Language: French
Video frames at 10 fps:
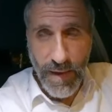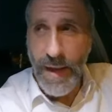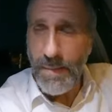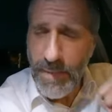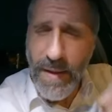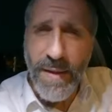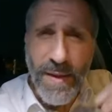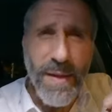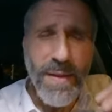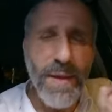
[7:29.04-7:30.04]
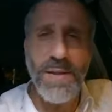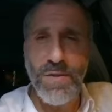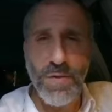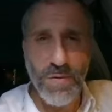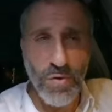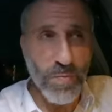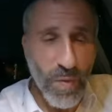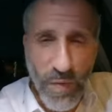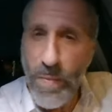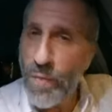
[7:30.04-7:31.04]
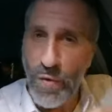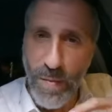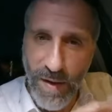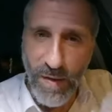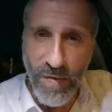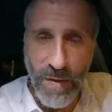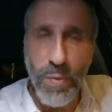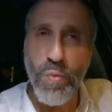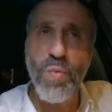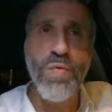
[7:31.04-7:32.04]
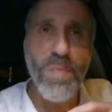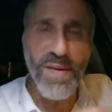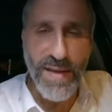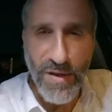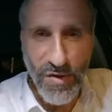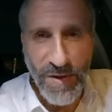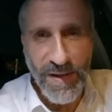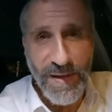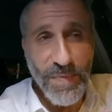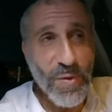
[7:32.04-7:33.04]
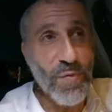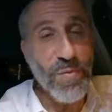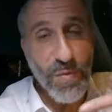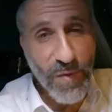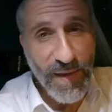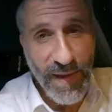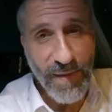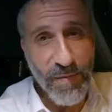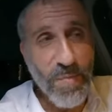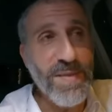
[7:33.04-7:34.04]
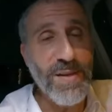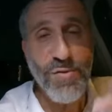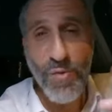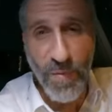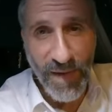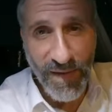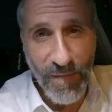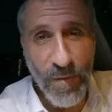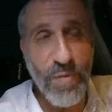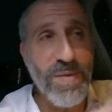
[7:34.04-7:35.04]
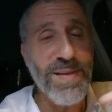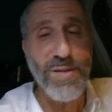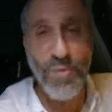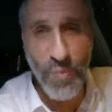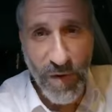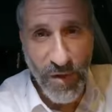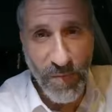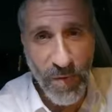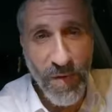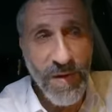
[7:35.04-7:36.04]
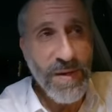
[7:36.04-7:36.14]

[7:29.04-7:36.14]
Amen, Kenny Ratson. J'en profite pour vous remercier aussi pour tous vos messages que vous m'envoyez, vos messages de remerciement, vos messages d'encouragement.